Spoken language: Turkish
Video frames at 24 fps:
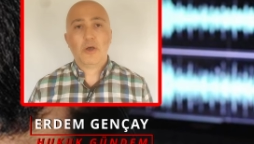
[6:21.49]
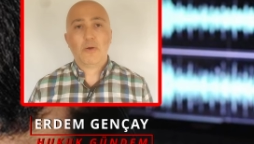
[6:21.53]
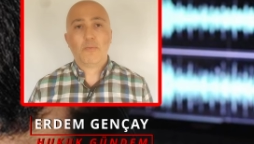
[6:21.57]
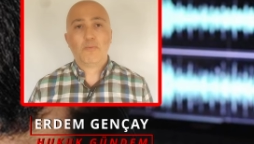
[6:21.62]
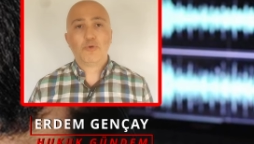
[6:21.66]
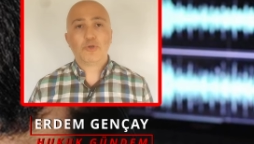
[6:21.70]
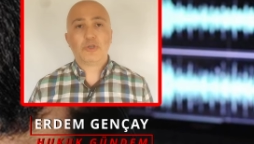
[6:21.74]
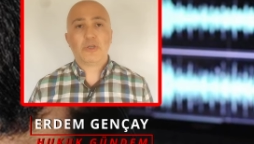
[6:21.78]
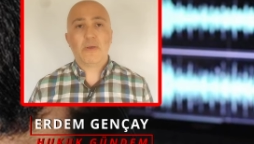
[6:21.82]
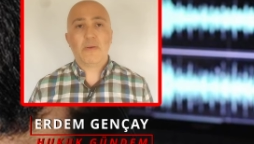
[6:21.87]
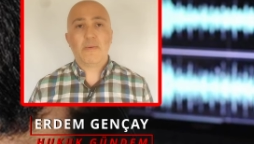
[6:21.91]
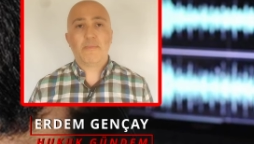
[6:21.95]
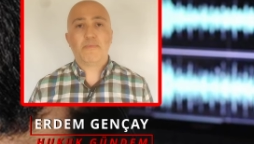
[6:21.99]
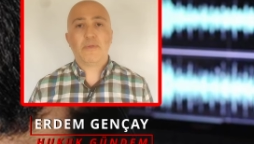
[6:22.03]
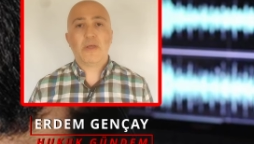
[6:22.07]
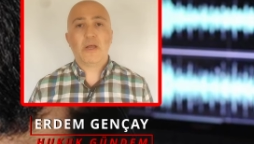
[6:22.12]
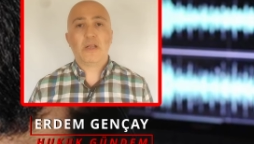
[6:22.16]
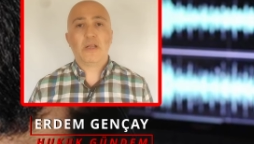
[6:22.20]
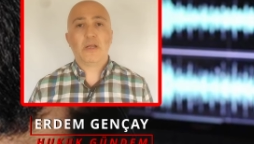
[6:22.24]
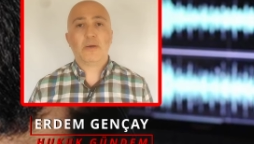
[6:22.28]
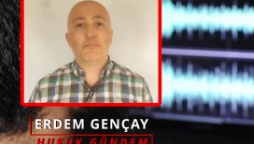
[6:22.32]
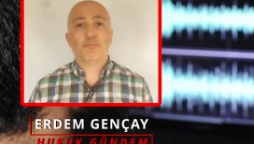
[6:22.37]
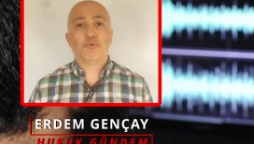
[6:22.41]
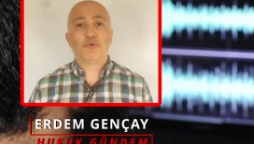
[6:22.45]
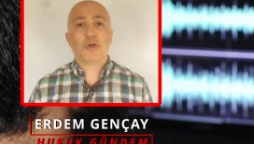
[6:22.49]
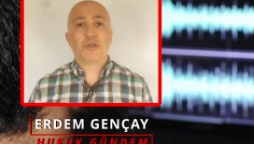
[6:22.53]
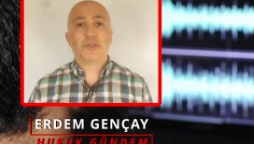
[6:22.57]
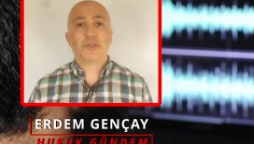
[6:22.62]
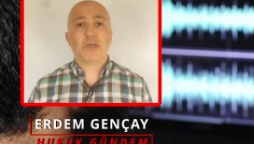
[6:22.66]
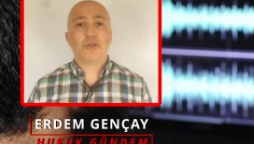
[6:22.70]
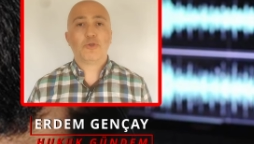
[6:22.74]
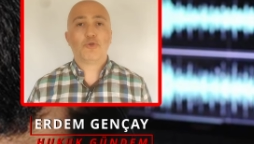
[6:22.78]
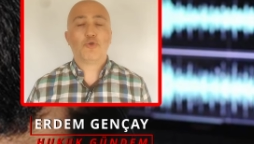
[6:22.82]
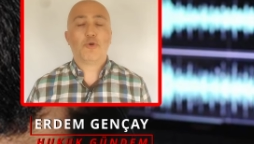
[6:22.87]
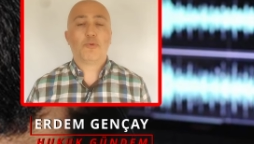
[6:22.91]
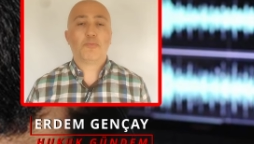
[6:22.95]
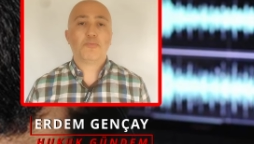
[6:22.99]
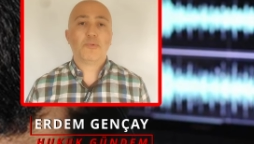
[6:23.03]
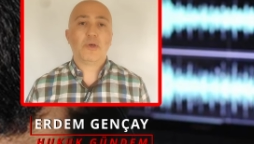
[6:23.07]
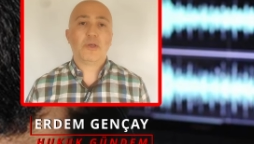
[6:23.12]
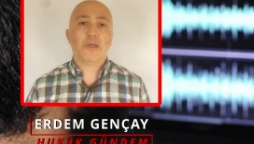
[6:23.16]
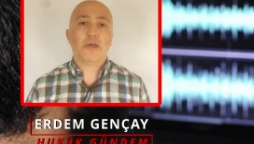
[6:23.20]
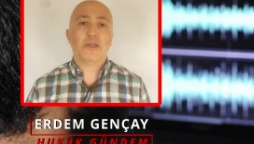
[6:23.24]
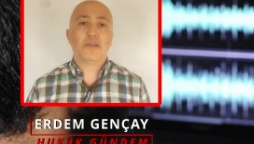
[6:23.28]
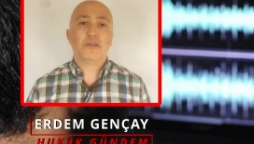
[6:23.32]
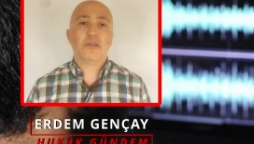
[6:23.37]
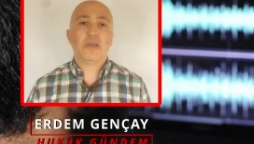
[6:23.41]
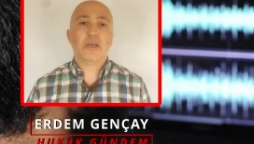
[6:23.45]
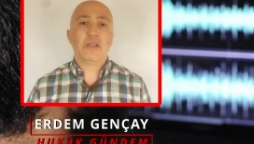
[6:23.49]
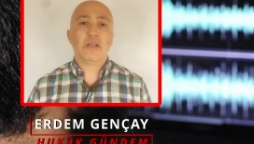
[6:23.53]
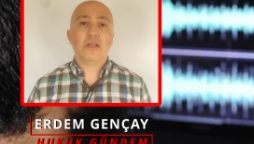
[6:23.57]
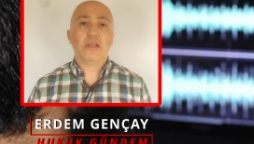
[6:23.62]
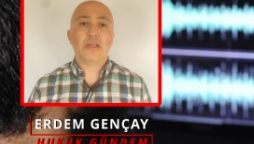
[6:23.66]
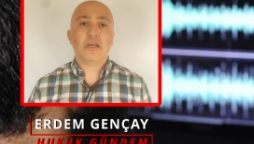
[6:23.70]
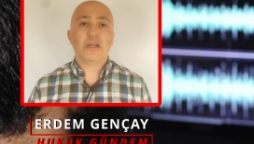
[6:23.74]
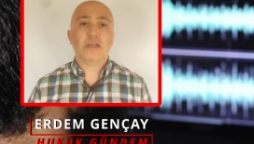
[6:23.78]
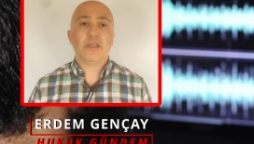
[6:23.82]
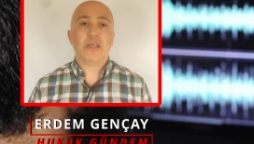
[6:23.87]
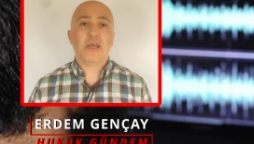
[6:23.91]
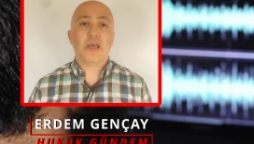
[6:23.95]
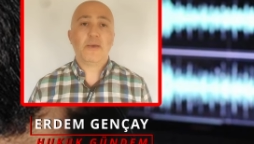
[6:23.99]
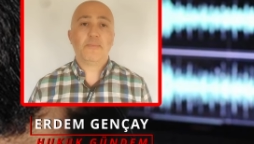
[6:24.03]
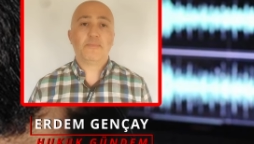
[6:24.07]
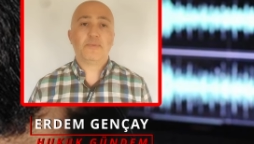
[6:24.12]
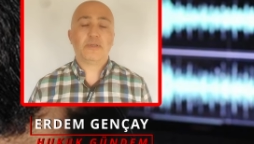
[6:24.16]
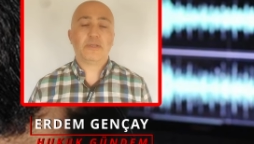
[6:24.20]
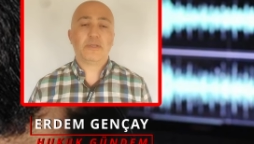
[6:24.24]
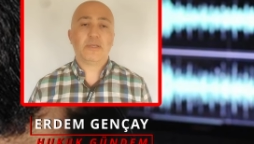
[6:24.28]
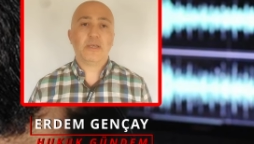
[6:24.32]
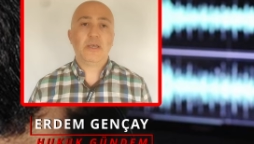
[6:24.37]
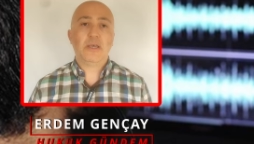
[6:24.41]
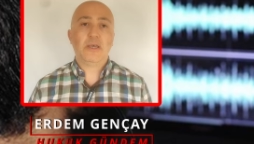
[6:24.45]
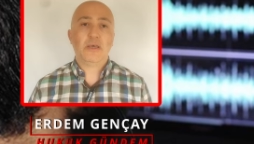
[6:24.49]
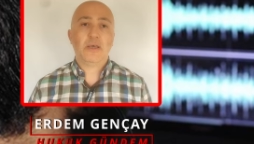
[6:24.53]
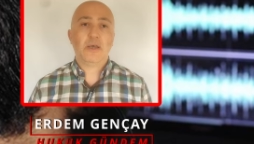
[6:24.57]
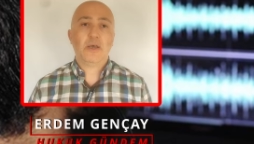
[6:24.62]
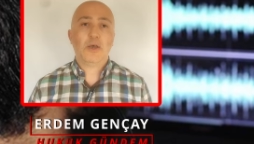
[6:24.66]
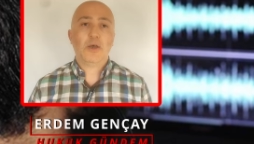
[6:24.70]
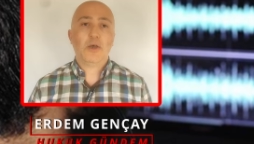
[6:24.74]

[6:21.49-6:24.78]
Bu sebeplerle buradan toplanan delillerin hepsi